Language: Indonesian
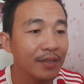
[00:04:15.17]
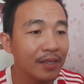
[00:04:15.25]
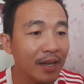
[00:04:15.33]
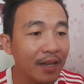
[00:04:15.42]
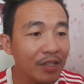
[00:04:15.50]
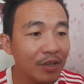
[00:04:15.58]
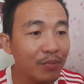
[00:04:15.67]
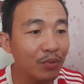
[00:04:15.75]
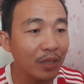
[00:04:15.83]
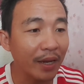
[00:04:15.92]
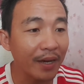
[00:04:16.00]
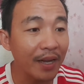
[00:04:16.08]
Saya
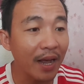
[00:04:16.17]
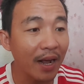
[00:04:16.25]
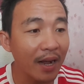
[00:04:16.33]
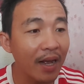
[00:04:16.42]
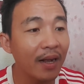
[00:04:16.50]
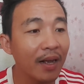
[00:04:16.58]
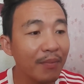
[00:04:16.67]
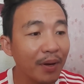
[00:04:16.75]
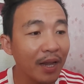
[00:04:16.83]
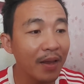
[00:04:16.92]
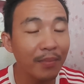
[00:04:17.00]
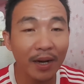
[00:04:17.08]
sebut tadi angka-angka
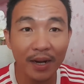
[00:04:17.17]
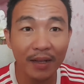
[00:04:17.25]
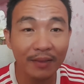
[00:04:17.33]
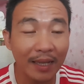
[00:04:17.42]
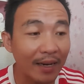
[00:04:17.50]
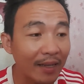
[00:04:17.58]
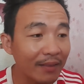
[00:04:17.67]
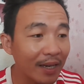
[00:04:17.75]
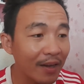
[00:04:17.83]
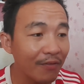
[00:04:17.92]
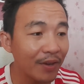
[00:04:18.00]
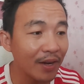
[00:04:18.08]
bagaimana
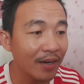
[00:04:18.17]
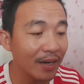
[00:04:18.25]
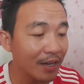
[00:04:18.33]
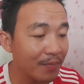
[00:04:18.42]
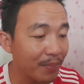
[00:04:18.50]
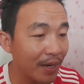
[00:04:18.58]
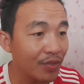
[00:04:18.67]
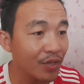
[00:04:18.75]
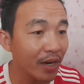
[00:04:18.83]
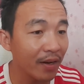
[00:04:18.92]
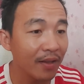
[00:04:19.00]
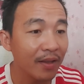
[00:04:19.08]
tanah-tanah Velda
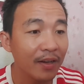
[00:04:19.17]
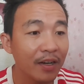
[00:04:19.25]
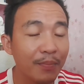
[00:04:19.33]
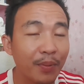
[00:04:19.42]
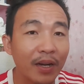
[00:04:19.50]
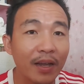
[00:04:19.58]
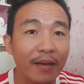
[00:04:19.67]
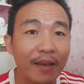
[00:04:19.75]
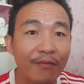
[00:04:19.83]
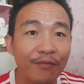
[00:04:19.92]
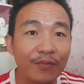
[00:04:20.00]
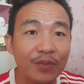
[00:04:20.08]
dipajak kepada
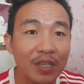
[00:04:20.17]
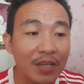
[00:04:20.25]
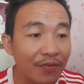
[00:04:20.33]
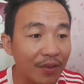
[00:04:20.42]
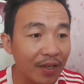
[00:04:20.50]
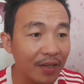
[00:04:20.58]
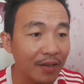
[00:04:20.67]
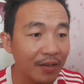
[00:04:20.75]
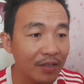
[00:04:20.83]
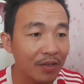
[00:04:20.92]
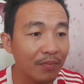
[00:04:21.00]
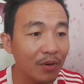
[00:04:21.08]

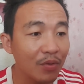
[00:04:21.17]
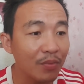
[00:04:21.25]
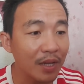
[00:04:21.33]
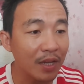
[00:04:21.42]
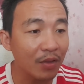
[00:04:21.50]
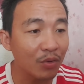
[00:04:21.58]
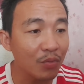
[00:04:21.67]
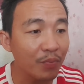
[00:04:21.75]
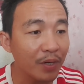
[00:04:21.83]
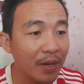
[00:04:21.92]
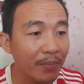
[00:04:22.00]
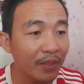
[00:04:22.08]
FGV. Sebelum itu
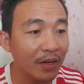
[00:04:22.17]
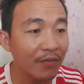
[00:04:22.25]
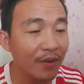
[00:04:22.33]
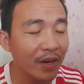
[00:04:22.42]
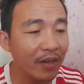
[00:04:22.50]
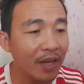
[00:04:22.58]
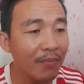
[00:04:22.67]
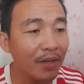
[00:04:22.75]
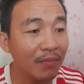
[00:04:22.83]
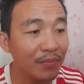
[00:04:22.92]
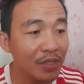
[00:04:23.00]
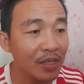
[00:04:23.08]
pendapatan Velda
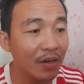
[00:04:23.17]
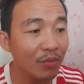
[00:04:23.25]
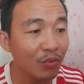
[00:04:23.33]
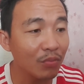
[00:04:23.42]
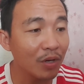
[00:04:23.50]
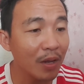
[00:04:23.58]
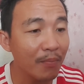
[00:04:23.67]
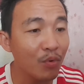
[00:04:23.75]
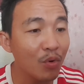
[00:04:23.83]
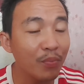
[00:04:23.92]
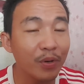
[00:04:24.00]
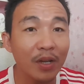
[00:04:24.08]
amat besar untuk
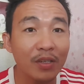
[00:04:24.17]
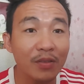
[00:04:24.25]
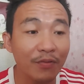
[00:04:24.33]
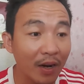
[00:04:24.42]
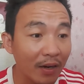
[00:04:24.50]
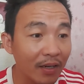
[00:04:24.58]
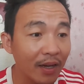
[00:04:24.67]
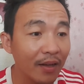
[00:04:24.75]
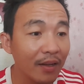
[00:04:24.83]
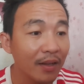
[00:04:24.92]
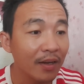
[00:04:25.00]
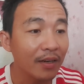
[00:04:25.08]
menampung operasi
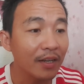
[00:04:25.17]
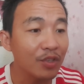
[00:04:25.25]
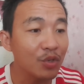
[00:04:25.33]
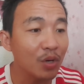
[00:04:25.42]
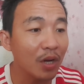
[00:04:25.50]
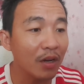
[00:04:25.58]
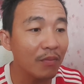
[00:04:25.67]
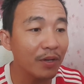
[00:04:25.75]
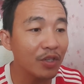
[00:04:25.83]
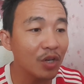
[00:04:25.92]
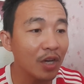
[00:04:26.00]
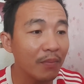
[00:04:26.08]
Velda dan juga
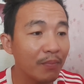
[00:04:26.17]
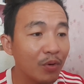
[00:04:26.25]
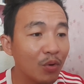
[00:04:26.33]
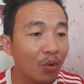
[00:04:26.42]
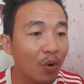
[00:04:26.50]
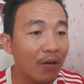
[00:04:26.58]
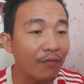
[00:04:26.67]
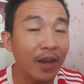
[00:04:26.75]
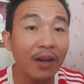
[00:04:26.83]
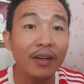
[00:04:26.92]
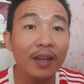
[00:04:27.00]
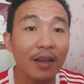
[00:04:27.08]
kebajikan penorokan
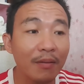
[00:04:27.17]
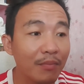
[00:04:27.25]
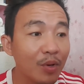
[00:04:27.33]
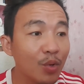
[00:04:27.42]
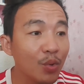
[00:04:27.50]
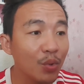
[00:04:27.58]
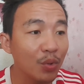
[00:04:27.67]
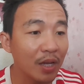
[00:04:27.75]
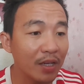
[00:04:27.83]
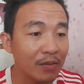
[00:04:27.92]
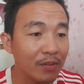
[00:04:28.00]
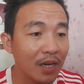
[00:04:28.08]
Velda menurut
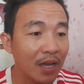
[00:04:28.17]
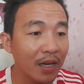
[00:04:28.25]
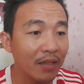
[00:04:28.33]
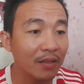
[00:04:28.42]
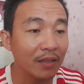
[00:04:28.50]
Azmin Ali.